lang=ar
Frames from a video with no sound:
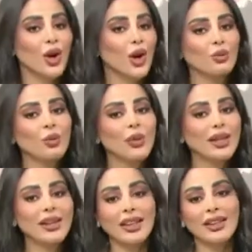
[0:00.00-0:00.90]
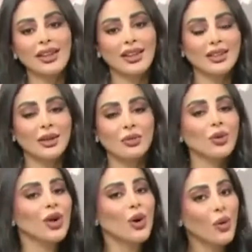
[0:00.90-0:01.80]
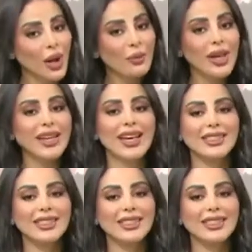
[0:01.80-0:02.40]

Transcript: عموما نقدر نعتبره نوع من